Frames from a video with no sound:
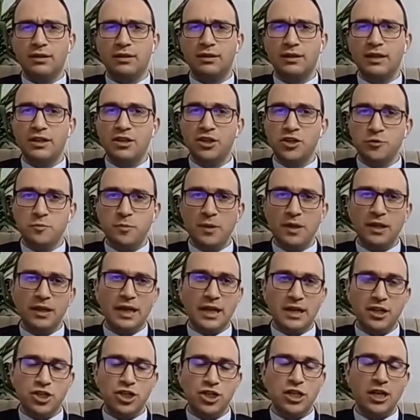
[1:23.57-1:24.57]
genişme
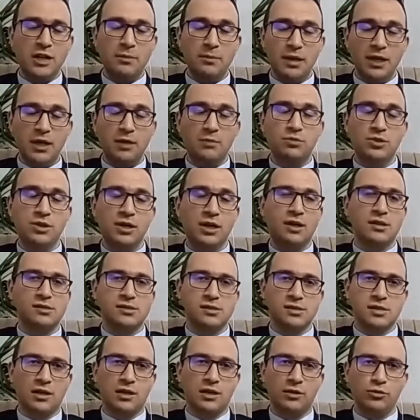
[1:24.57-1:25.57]
genişleme imkanı
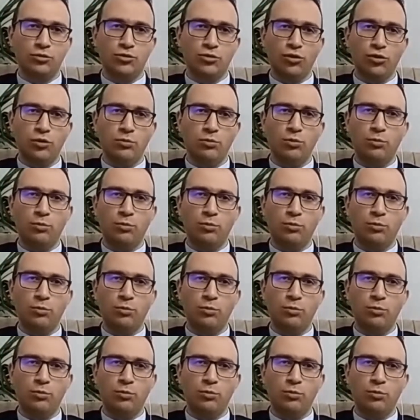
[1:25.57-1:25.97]
sağlıyor.